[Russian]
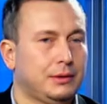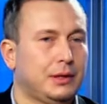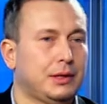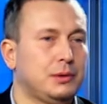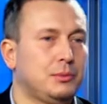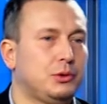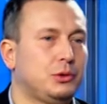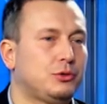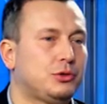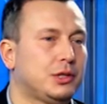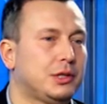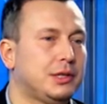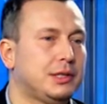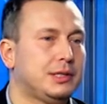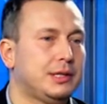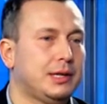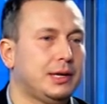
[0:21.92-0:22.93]
Да, на минувшей
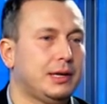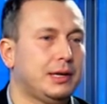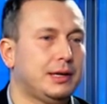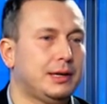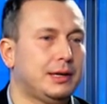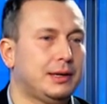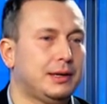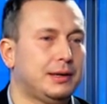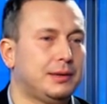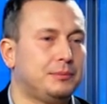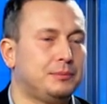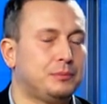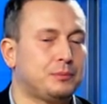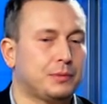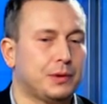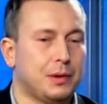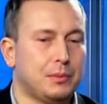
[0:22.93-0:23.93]
неделе
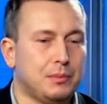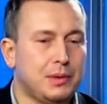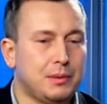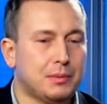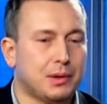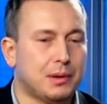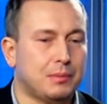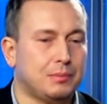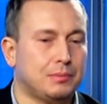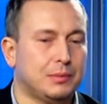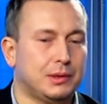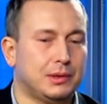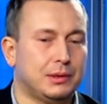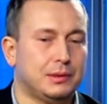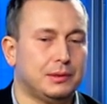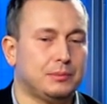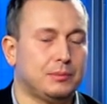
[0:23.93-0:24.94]
э, мимо
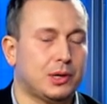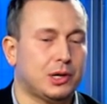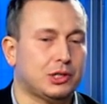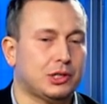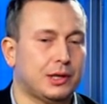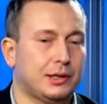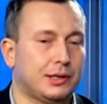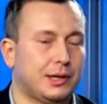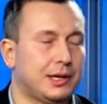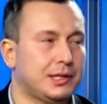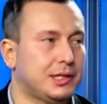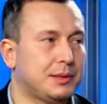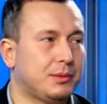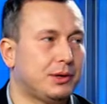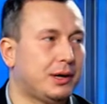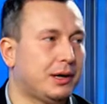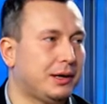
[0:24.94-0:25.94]
э, прошла такая
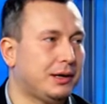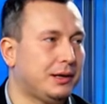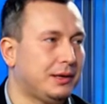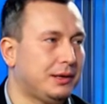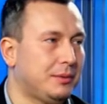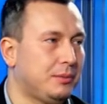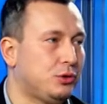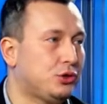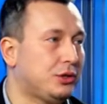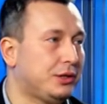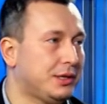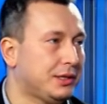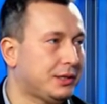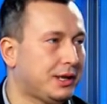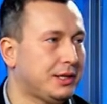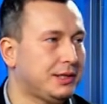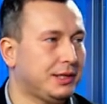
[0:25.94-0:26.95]
тема, как э,
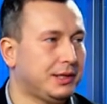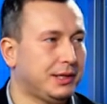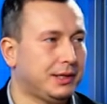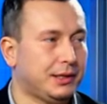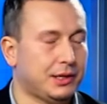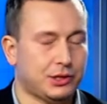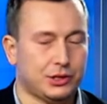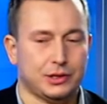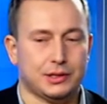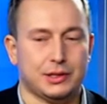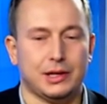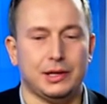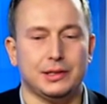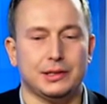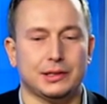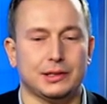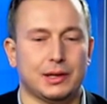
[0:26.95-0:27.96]
бюджетная стратегия нашей
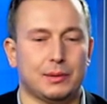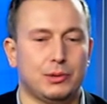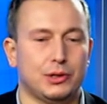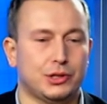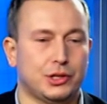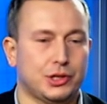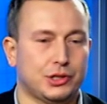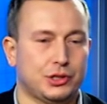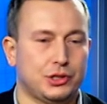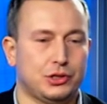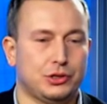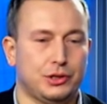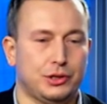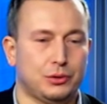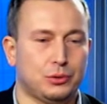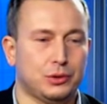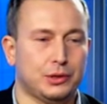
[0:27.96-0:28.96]
столицы на ближайшие
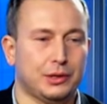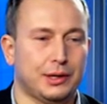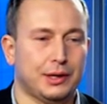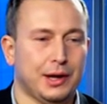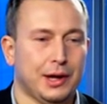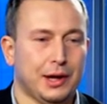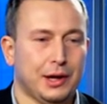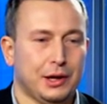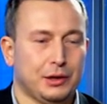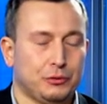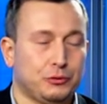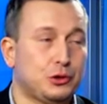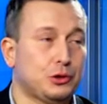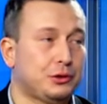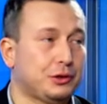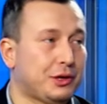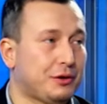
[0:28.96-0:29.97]
четыре года. Ну,
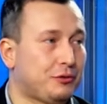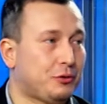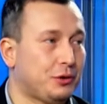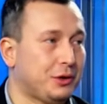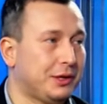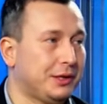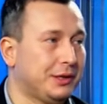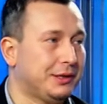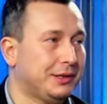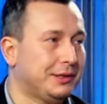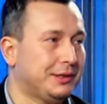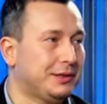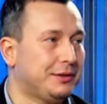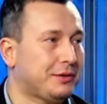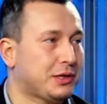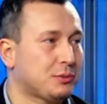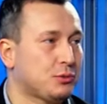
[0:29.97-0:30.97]
все это на фоне
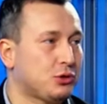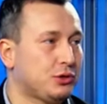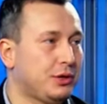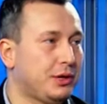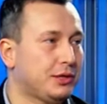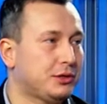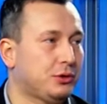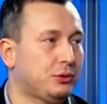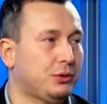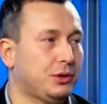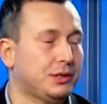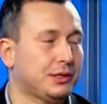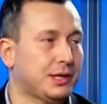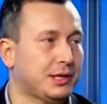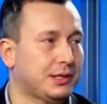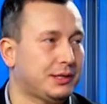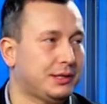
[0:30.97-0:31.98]
касательно э, возможной
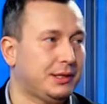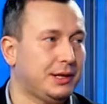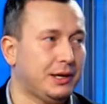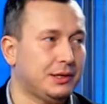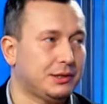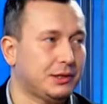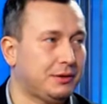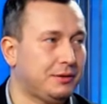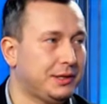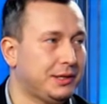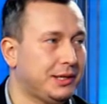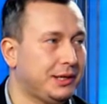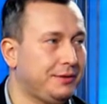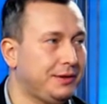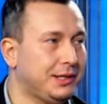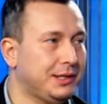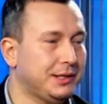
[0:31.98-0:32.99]
реструктуризации итальянского
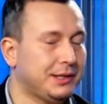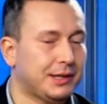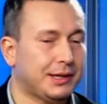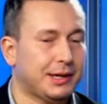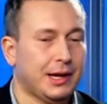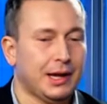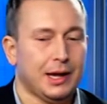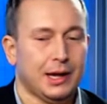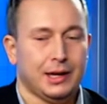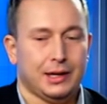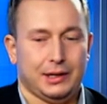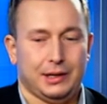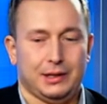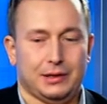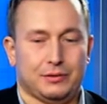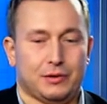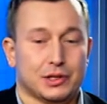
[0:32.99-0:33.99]
телевидения
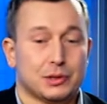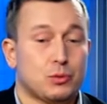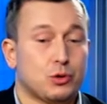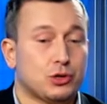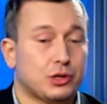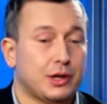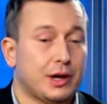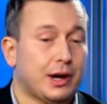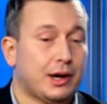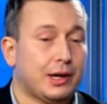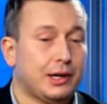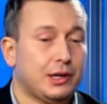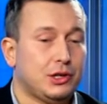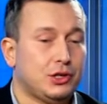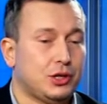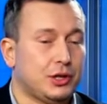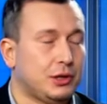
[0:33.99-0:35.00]
и возможные
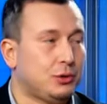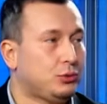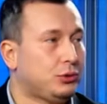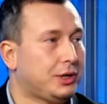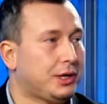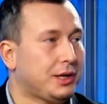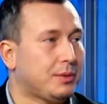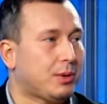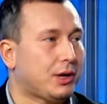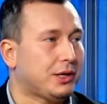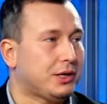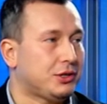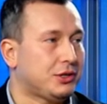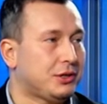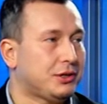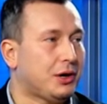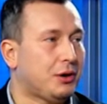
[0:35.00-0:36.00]
ограничения утренней
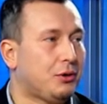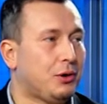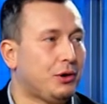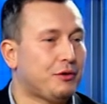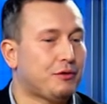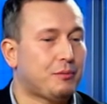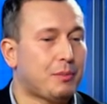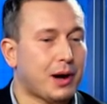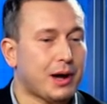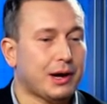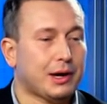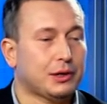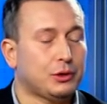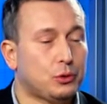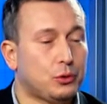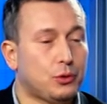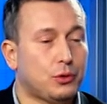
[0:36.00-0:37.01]
продажи алкоголя в
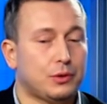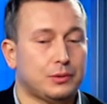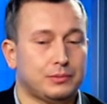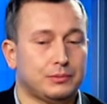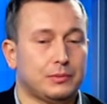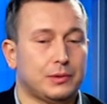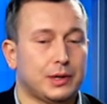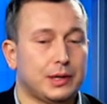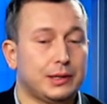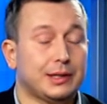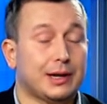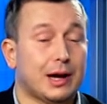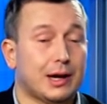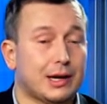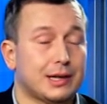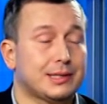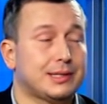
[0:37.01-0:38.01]
барах, но это
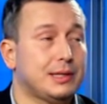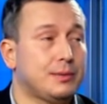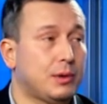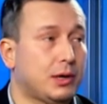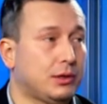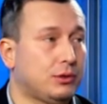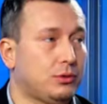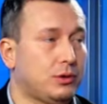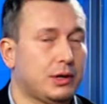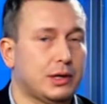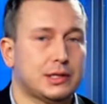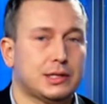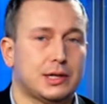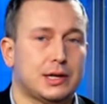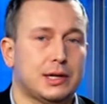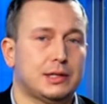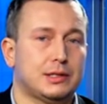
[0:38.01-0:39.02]
как раз тема, которая
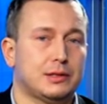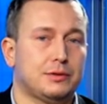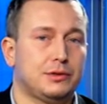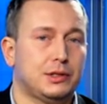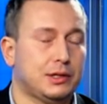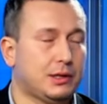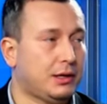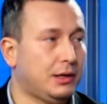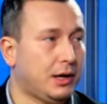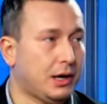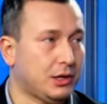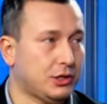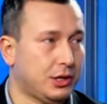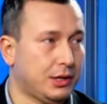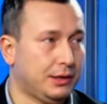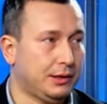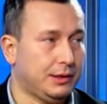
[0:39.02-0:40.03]
касается всех
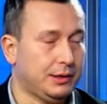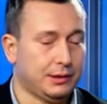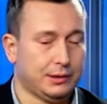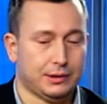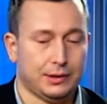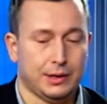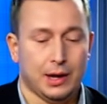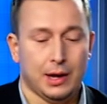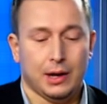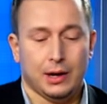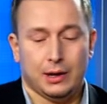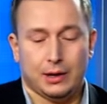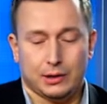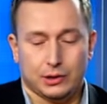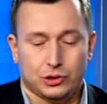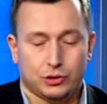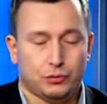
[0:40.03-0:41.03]
горожан, э,
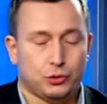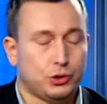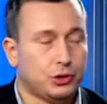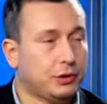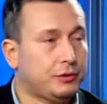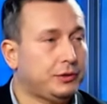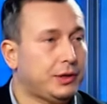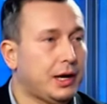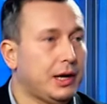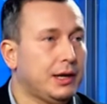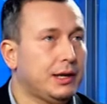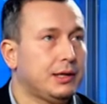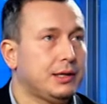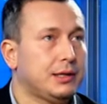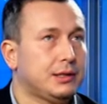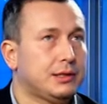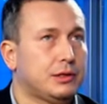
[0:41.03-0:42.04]
живущих в
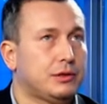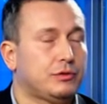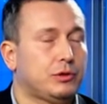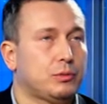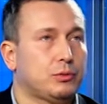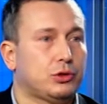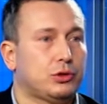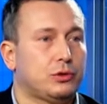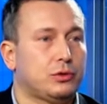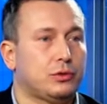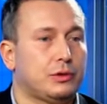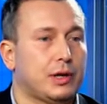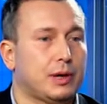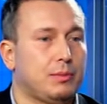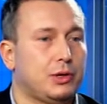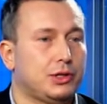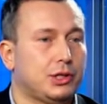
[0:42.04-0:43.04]
Таллине. Дело в том, что
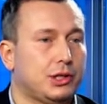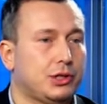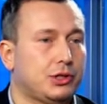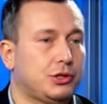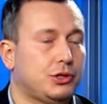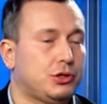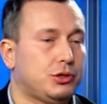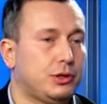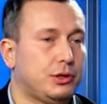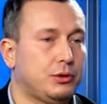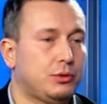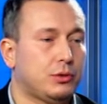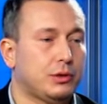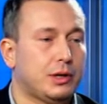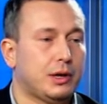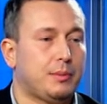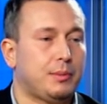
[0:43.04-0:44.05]
на ближайшие четыре
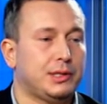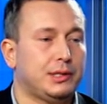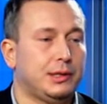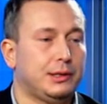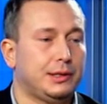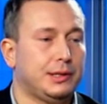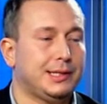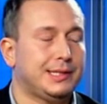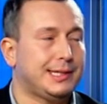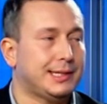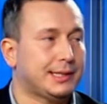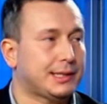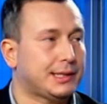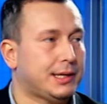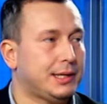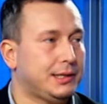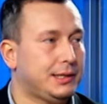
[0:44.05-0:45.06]
года определены те
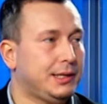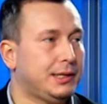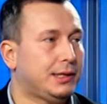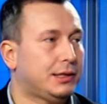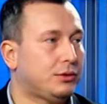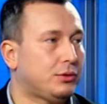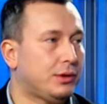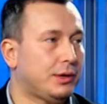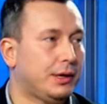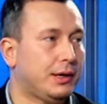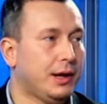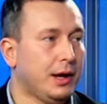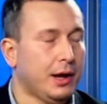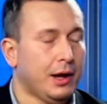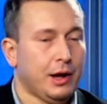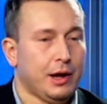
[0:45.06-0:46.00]
статьи, которые